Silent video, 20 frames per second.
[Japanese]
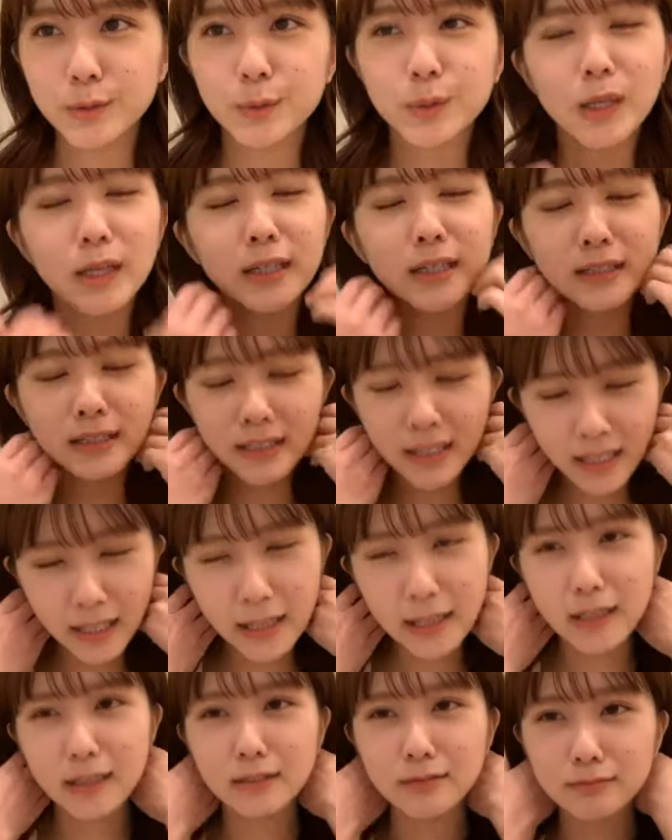手会
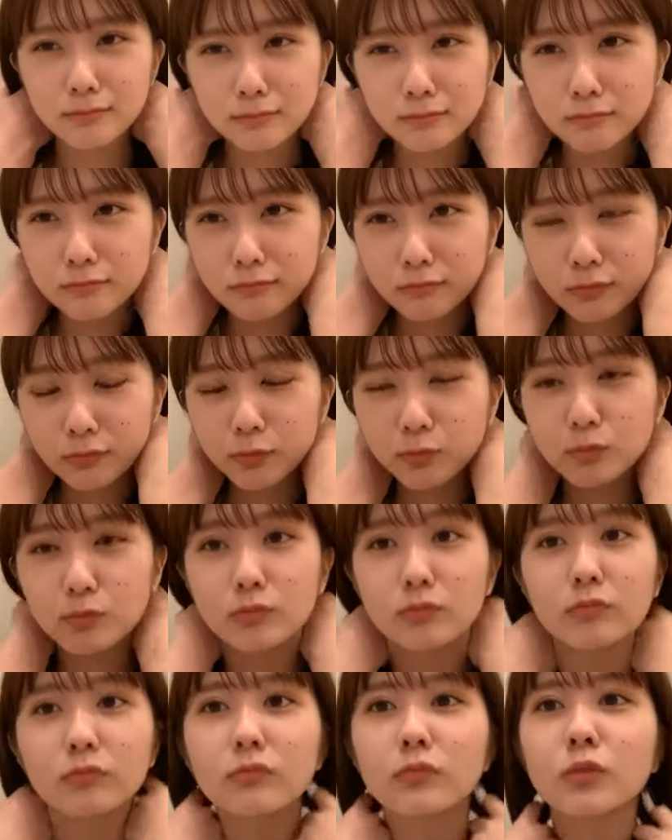ねう
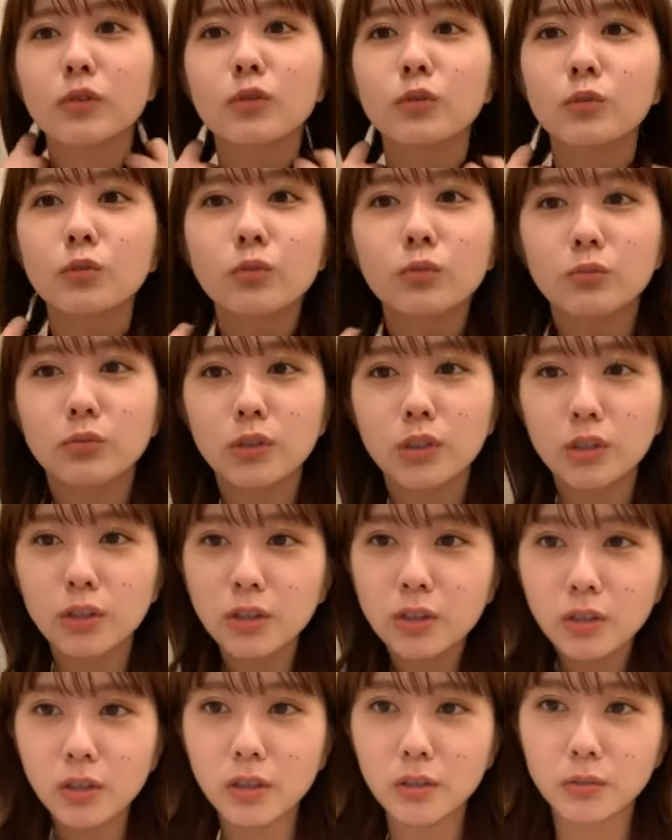んどでき
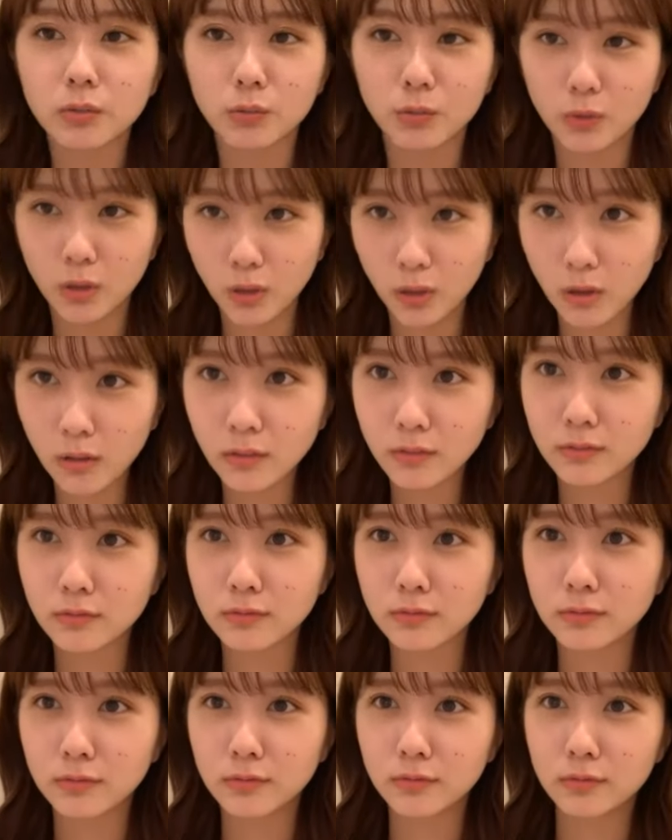ないのか
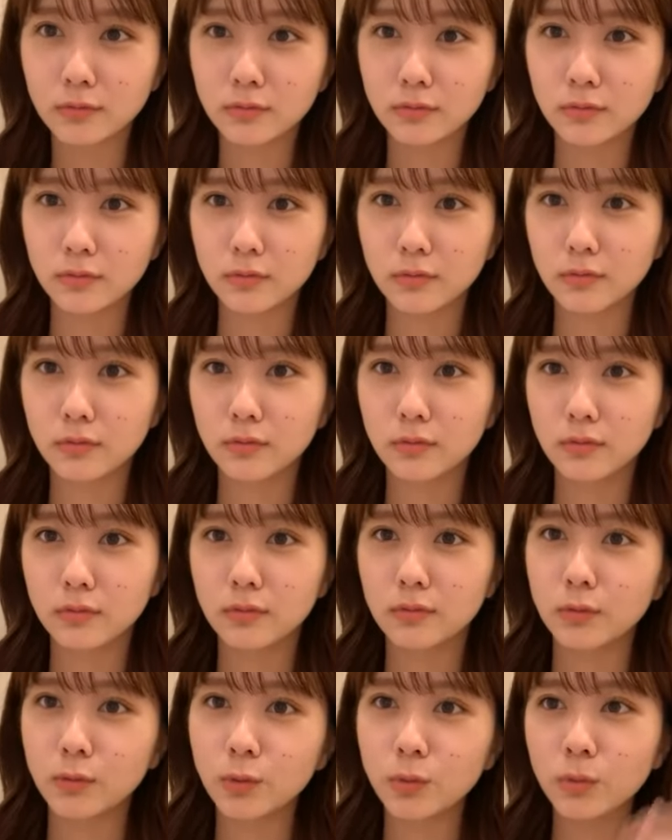
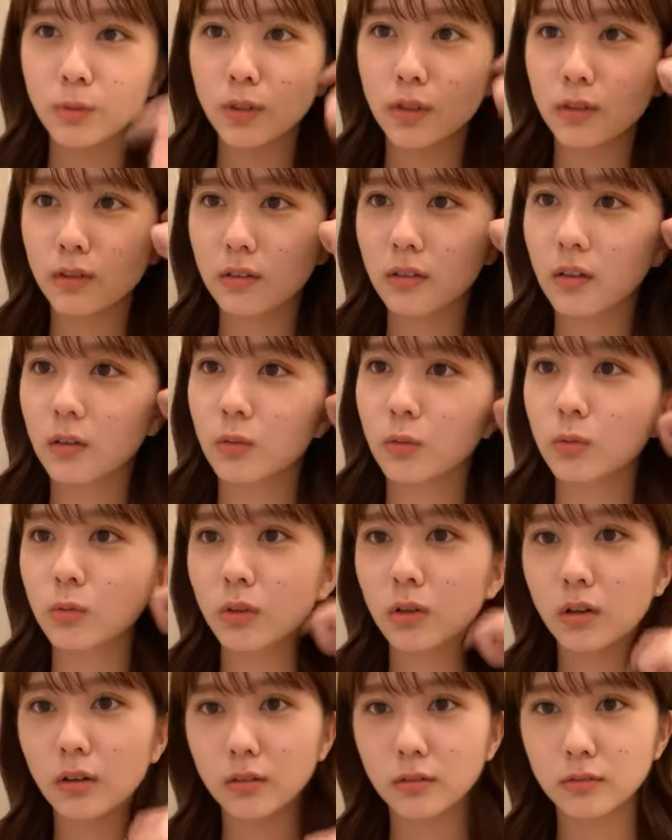どうなんだろ
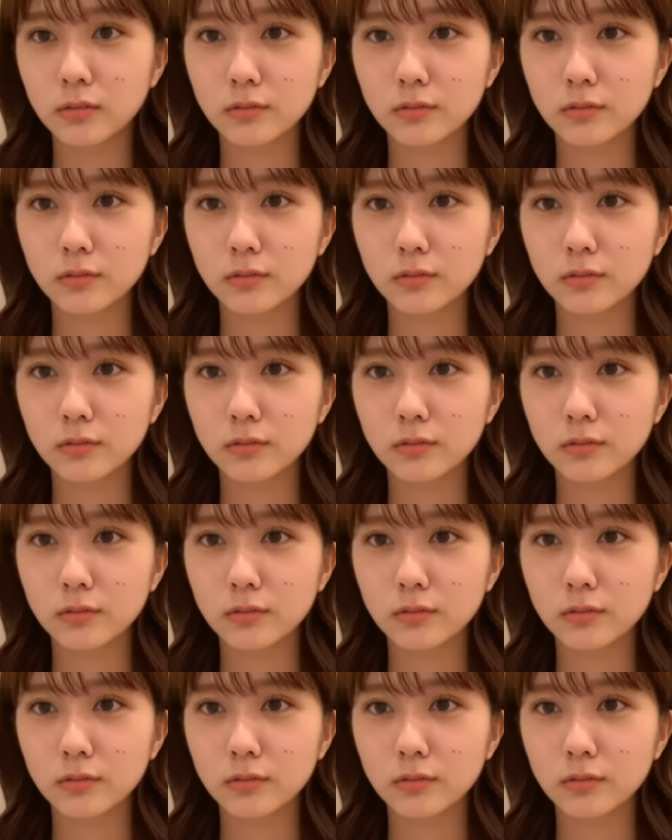うか